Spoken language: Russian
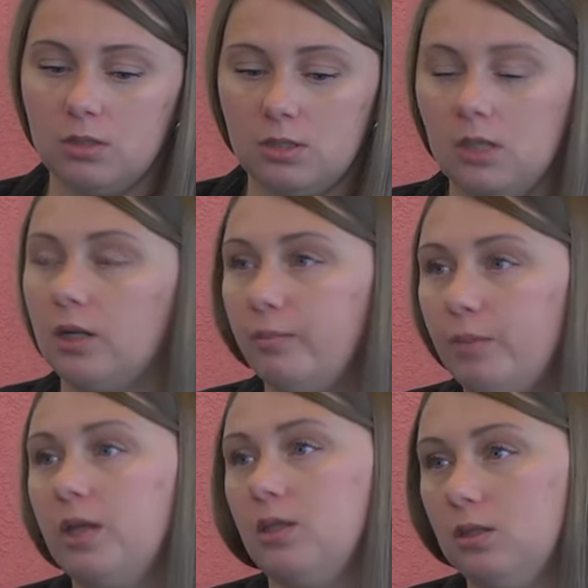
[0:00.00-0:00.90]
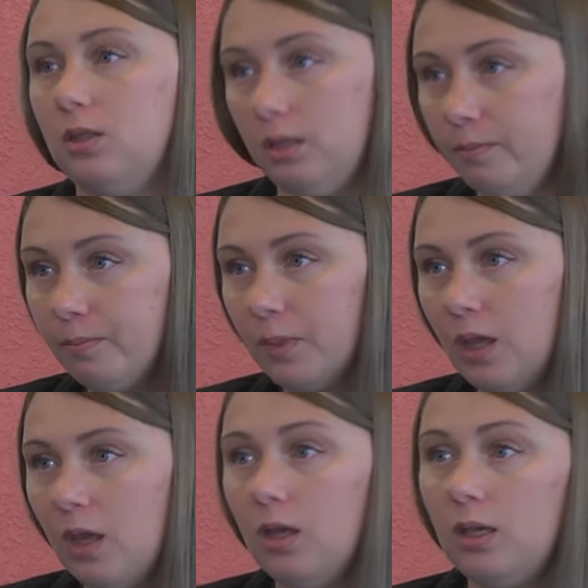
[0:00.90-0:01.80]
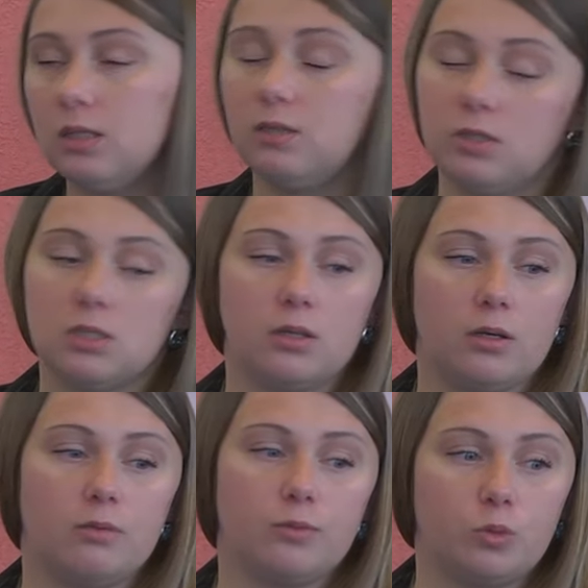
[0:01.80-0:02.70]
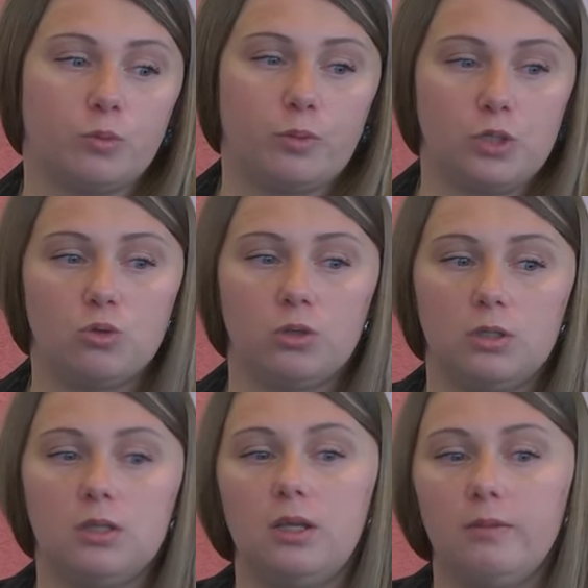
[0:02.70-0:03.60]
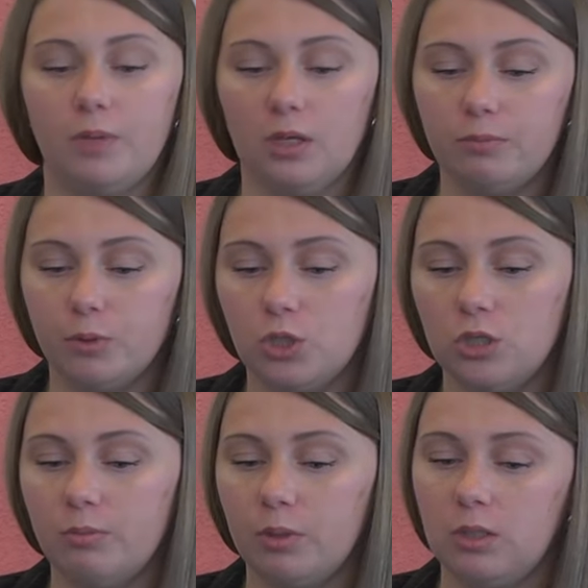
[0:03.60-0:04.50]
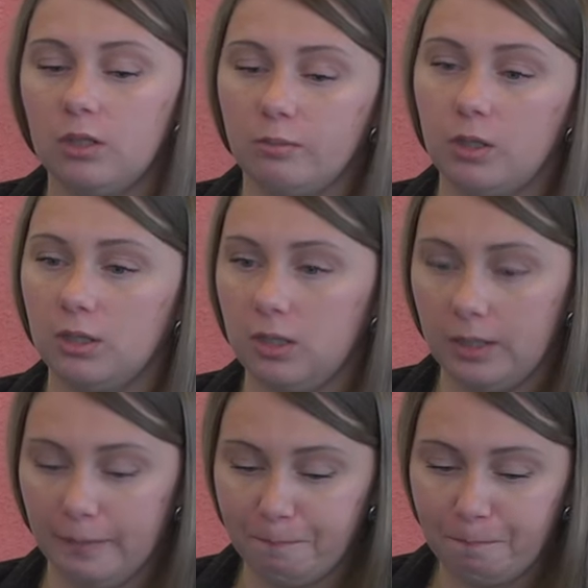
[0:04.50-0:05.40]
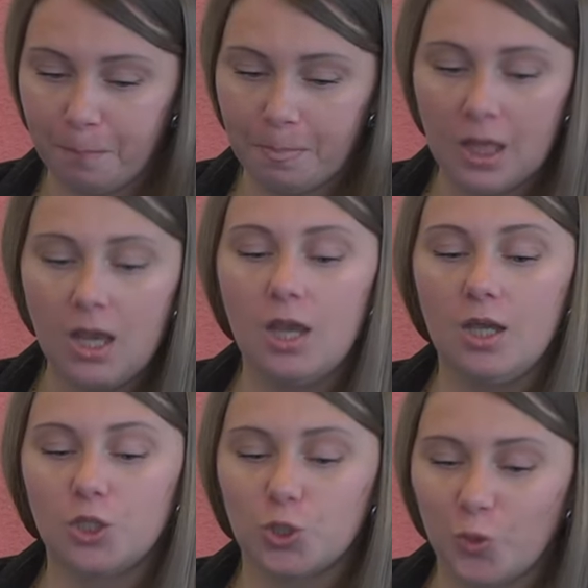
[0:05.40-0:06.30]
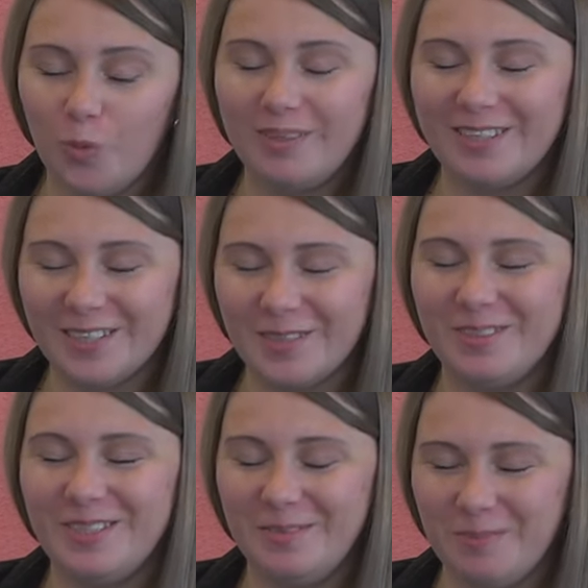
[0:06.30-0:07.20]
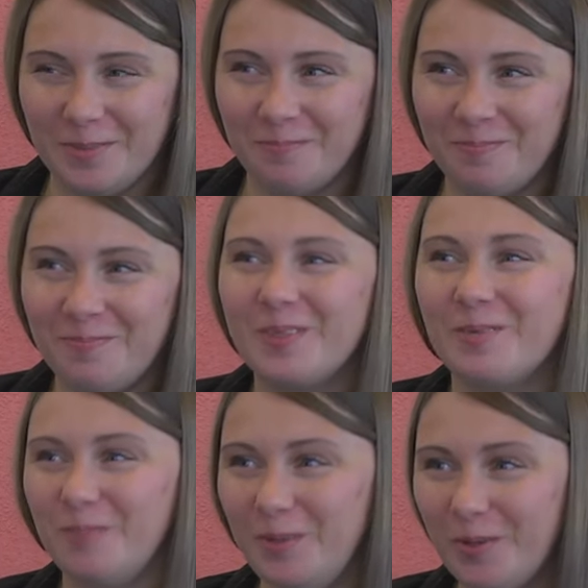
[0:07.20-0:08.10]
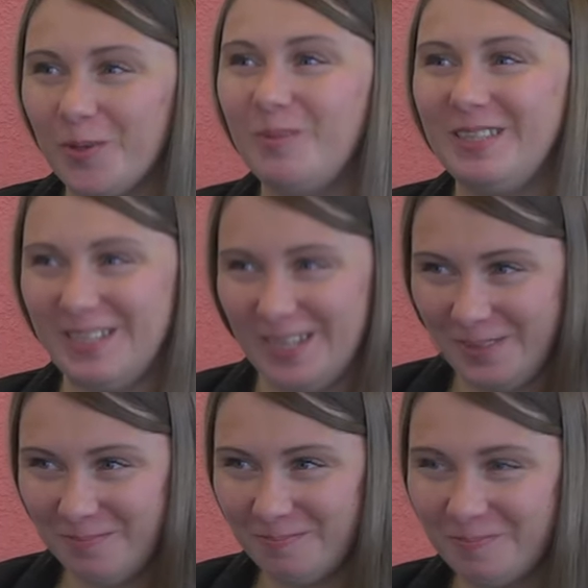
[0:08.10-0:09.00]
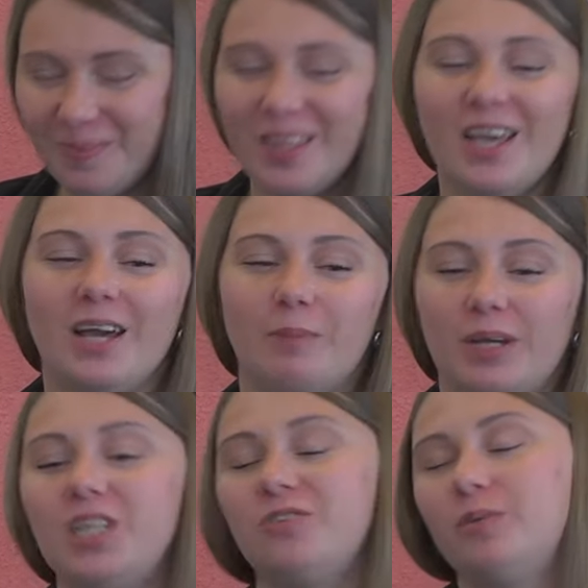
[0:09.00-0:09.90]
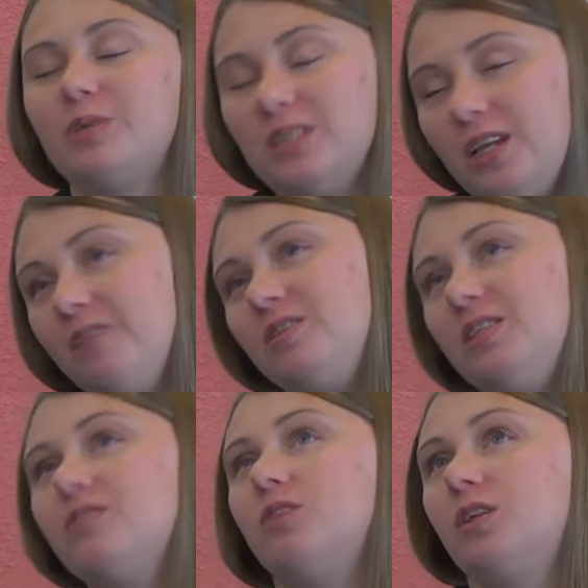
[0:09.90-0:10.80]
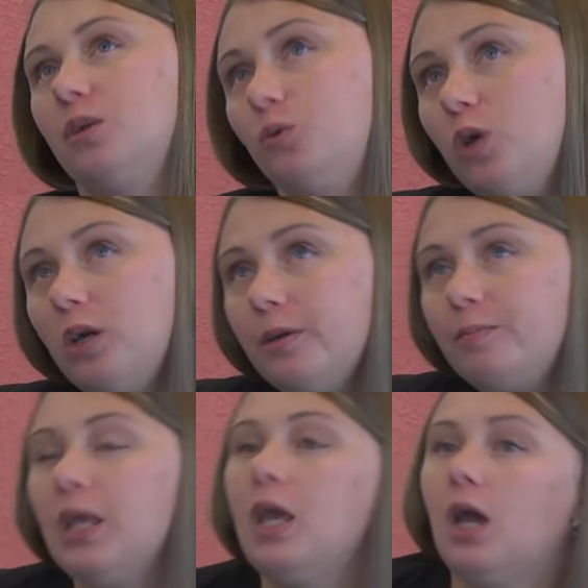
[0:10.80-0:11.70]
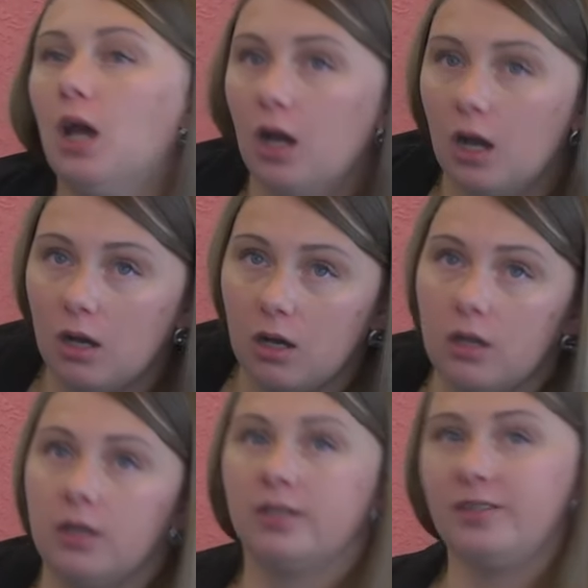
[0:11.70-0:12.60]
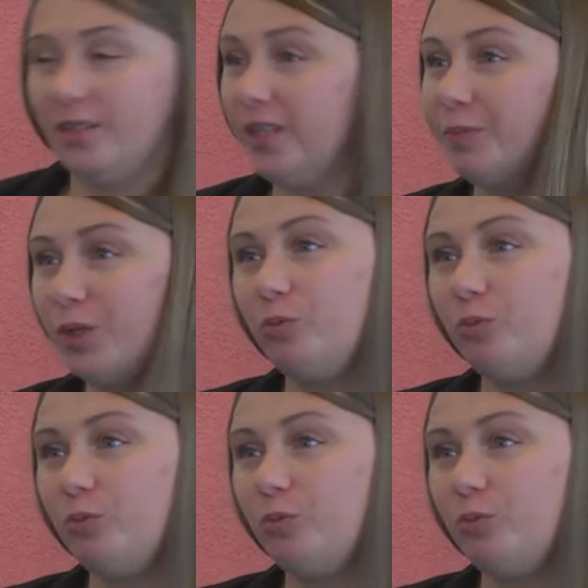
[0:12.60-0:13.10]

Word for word: детей к Олимпиаде НТИ. И, соответственно, ну, призеры этой Олимпиады получают дополнительные баллы к ЕГЭ. Что мы делаем с детьми? Мы берем детей, прокачиваем их знания в естественных науках, а, делаем их